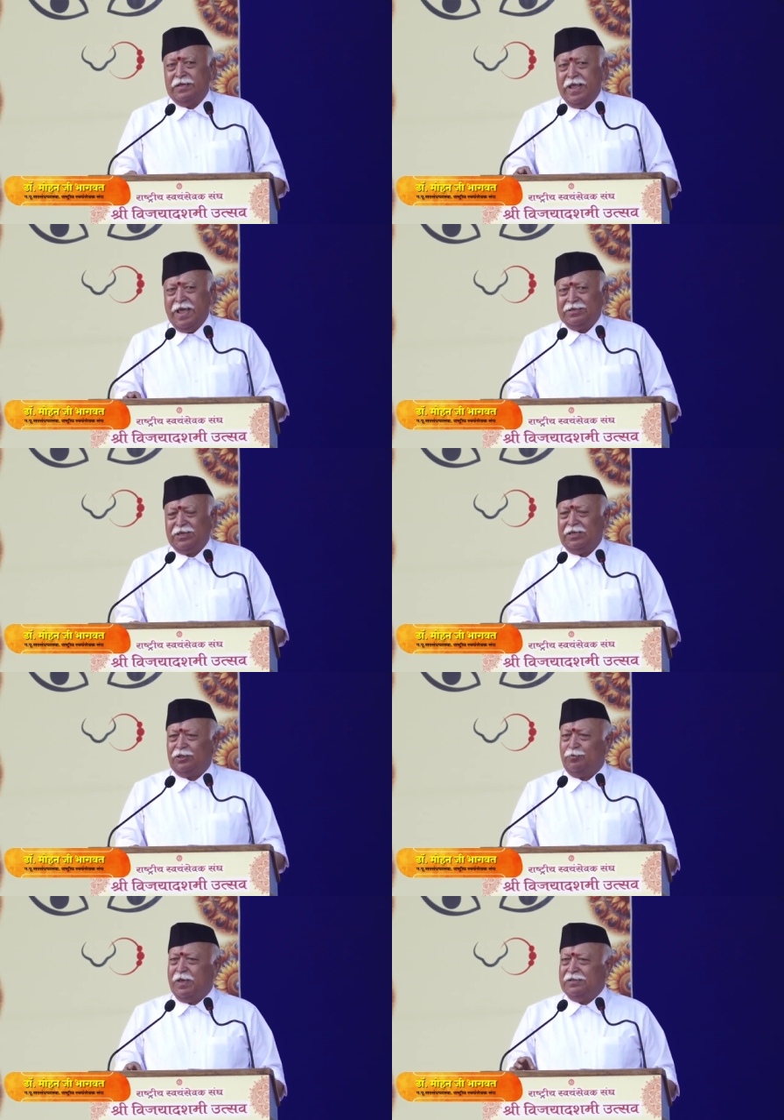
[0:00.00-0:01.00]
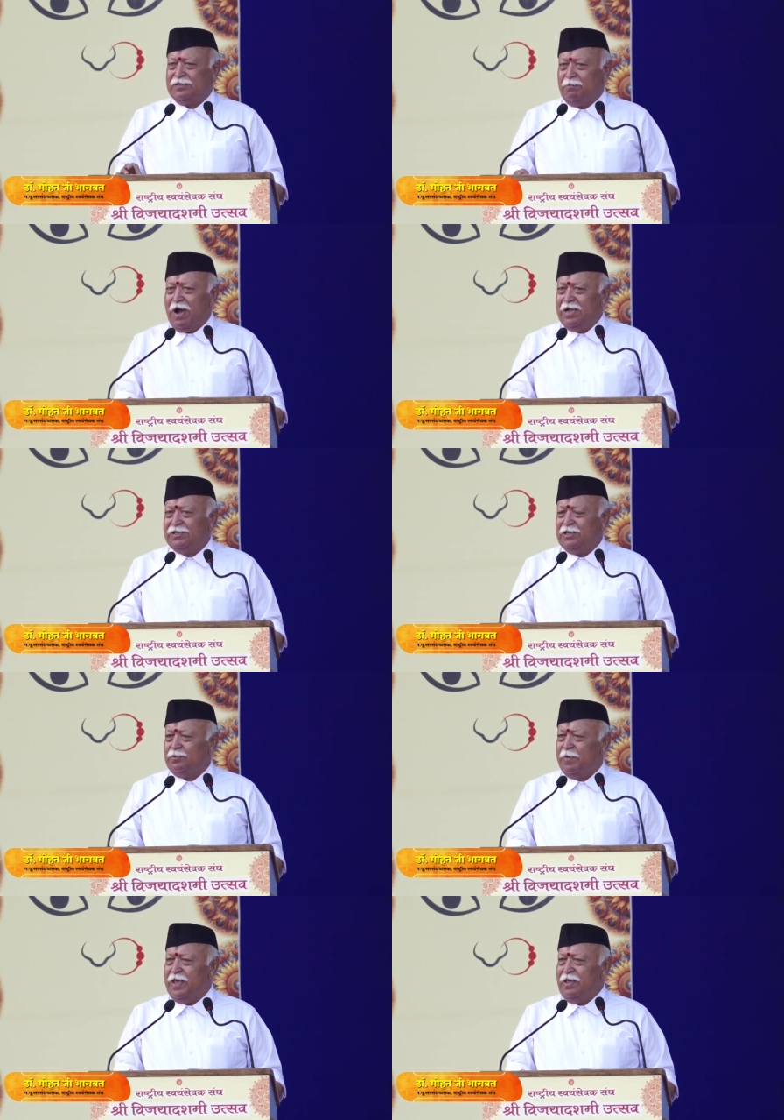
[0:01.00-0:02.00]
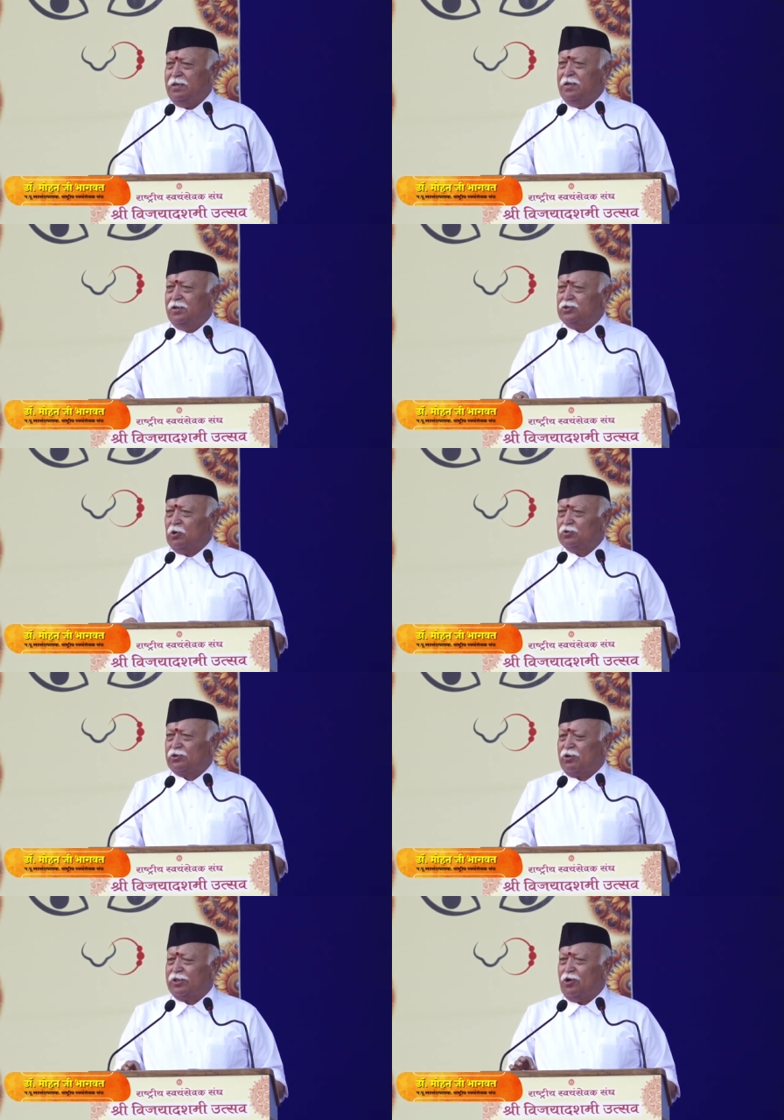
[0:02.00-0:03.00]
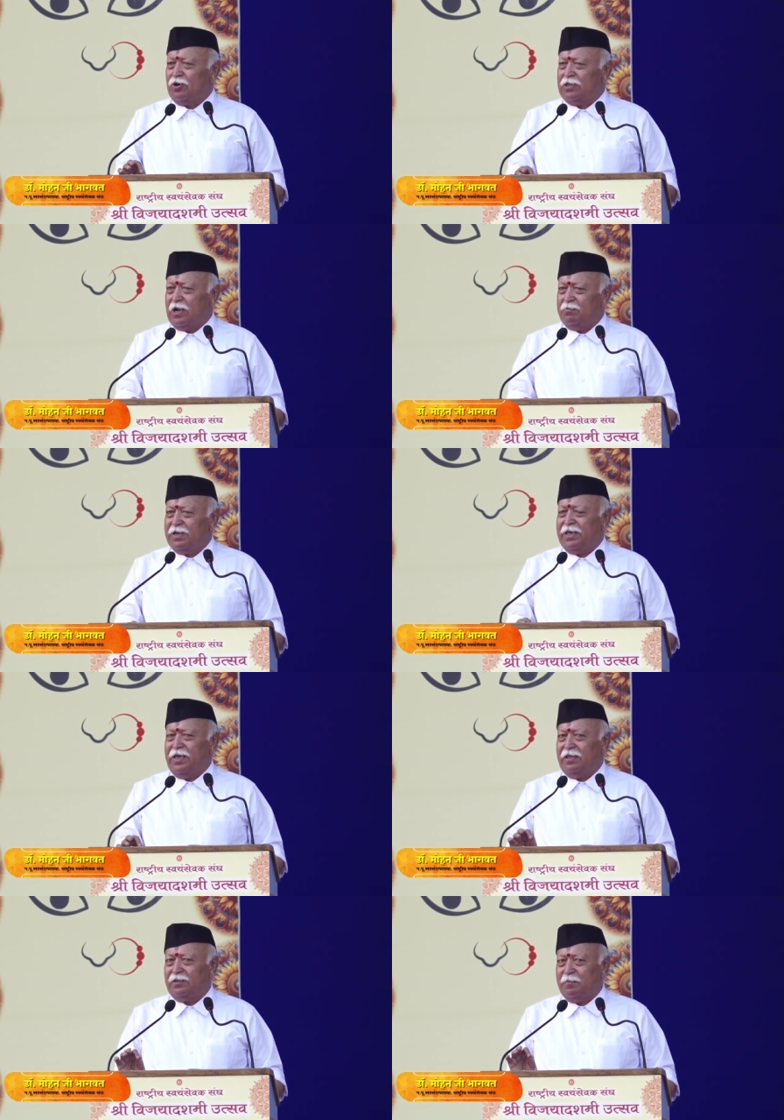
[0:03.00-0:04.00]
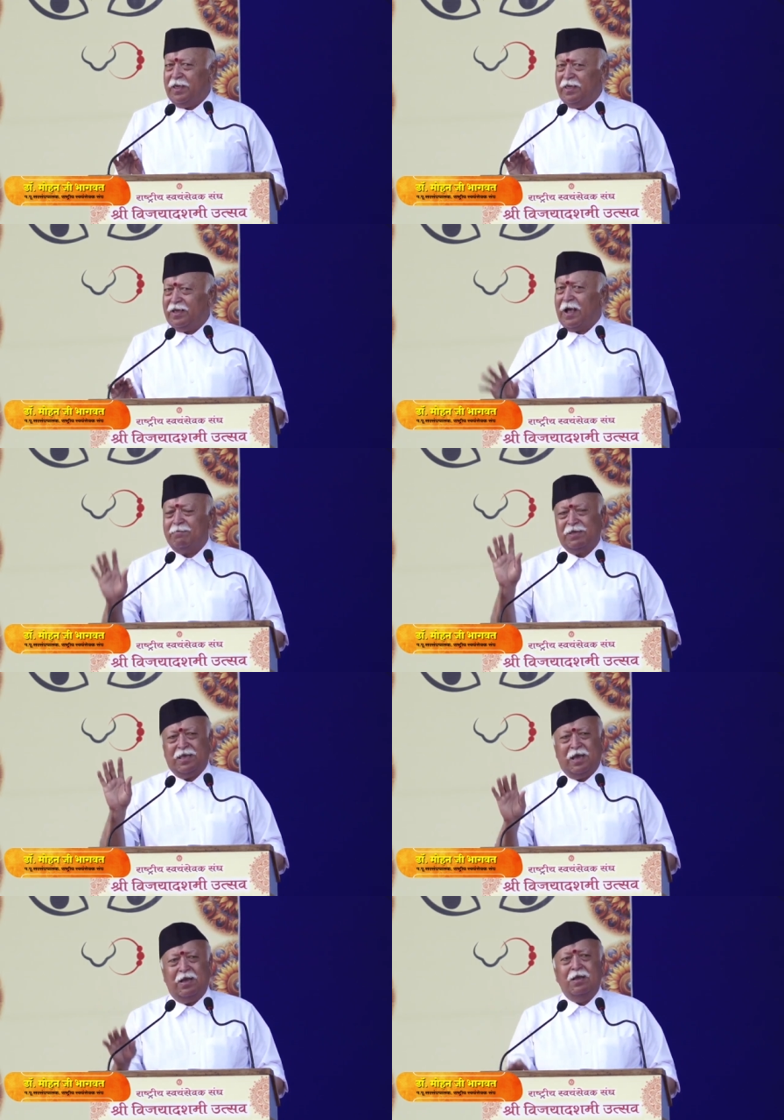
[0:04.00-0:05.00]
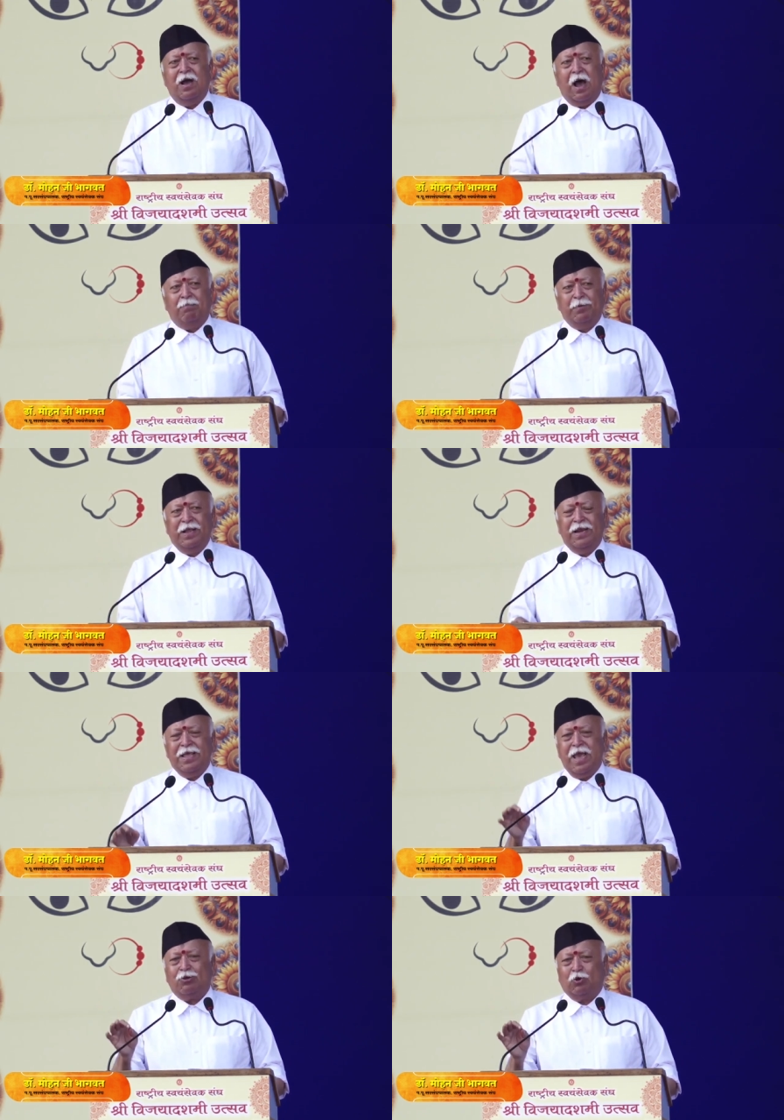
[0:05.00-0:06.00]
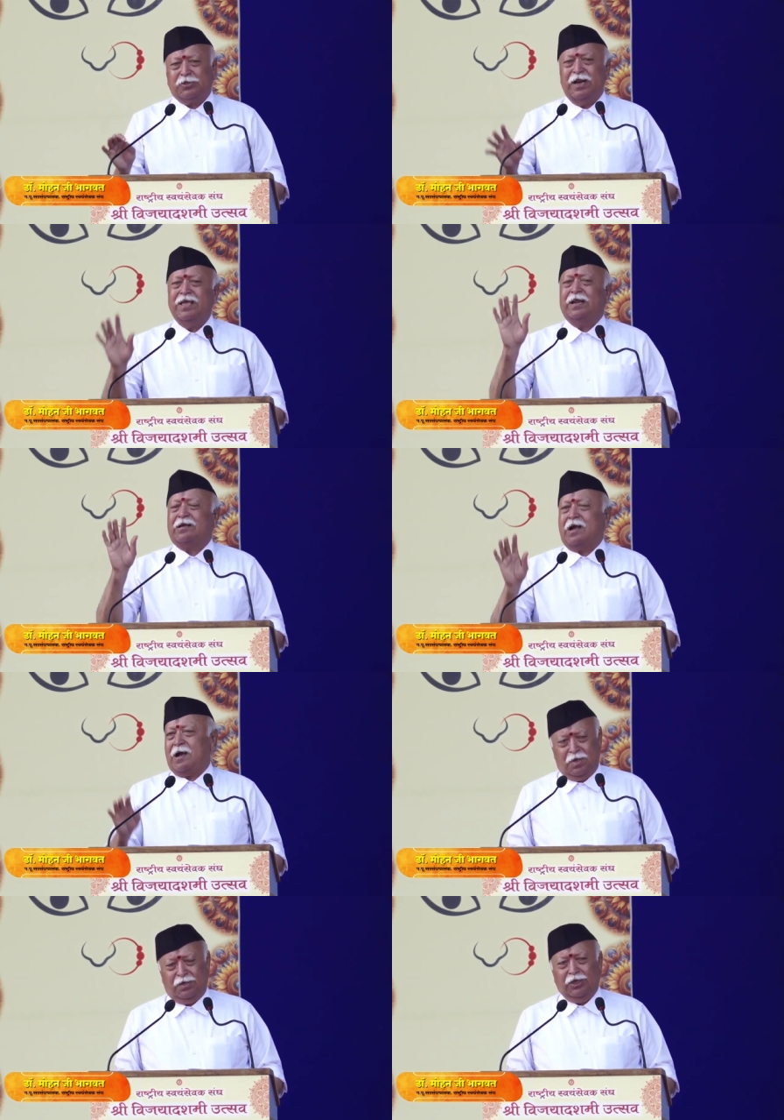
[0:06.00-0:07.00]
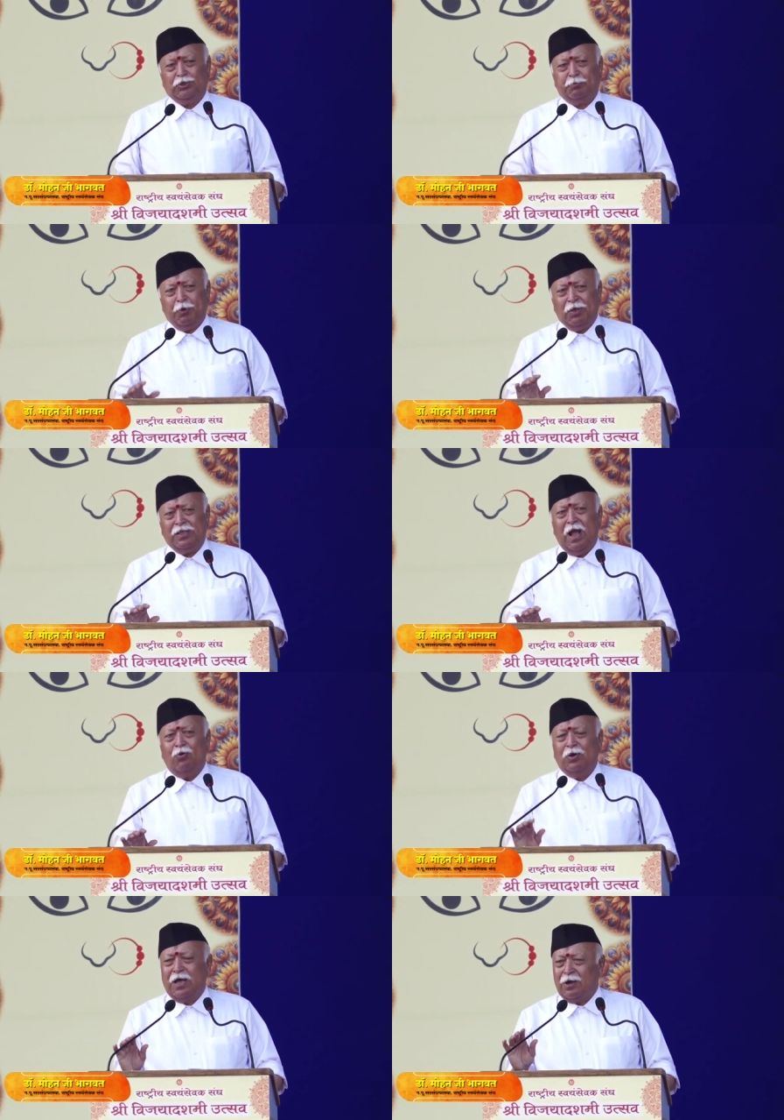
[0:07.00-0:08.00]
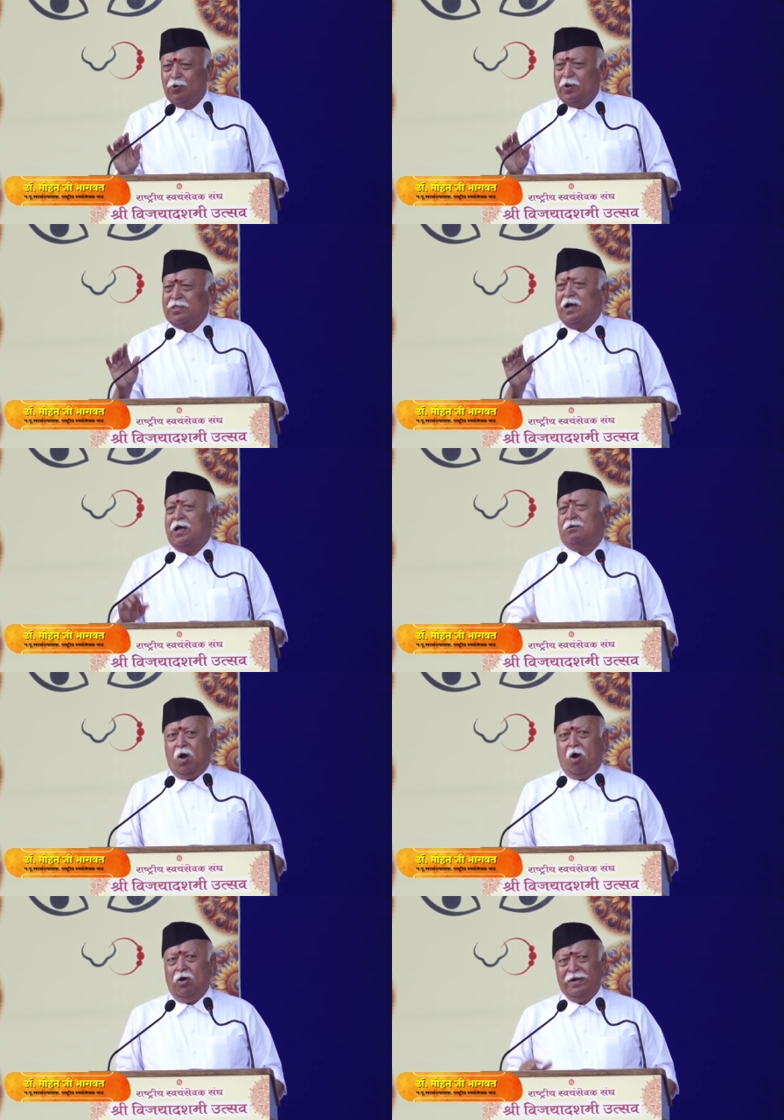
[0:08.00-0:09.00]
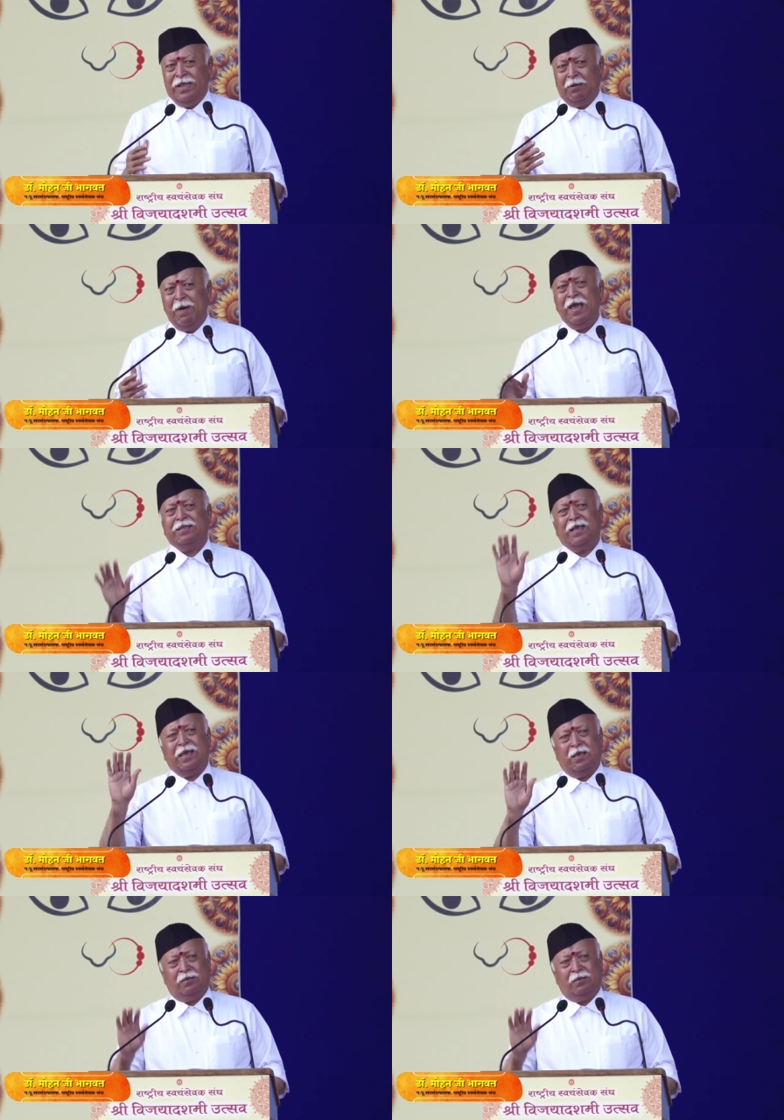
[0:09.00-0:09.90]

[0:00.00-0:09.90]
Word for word: देश हित में समाज हित में संस्कृति और धर्म के हित में ही काम किया अपने लिए कुछ नहीं रखा निष्पृहता उनका गुण था और निर्भय थे